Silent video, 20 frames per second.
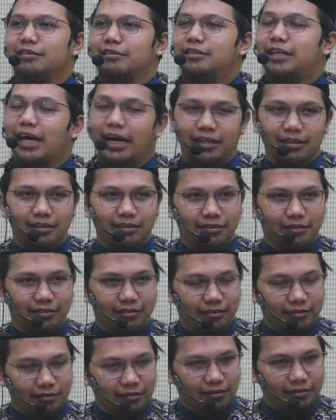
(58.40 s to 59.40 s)
Dan
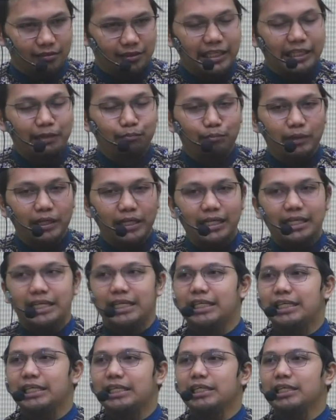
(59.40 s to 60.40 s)

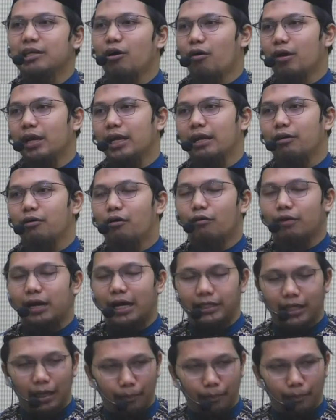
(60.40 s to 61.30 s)
dimiliki oleh orang